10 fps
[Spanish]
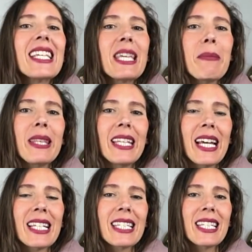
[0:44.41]
Ya me
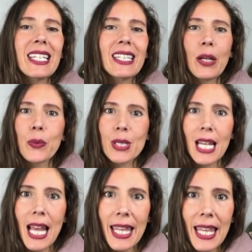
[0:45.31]
dirás si te
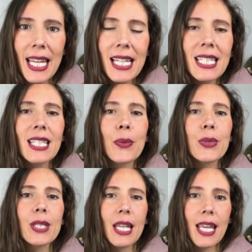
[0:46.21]
gusta la idea, si te
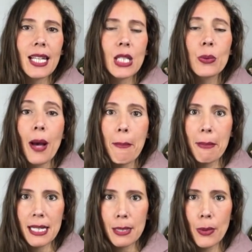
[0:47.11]
gustaría que suba
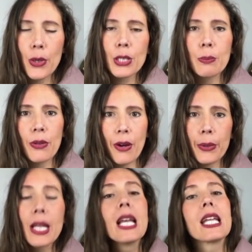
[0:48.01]
más vlogs, por
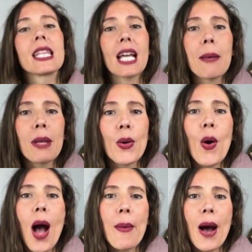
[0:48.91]
favor
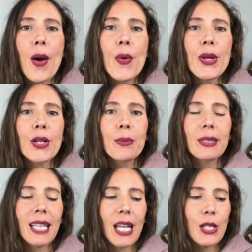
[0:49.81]
déjamelo abajo en
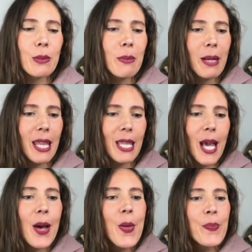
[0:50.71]
comentarios. Me
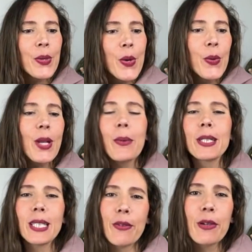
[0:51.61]
parecía una
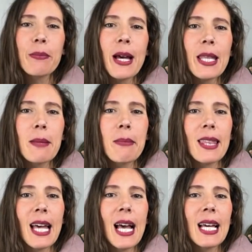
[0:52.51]
bonita forma de
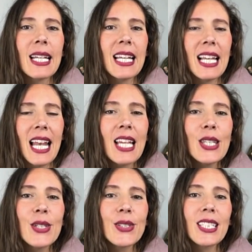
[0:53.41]
empezar el
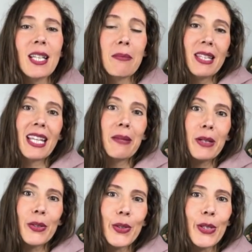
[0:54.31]
año y también de que
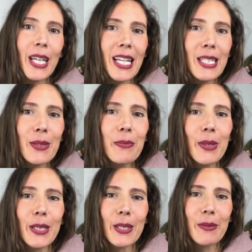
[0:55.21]
me conozcáis un poquito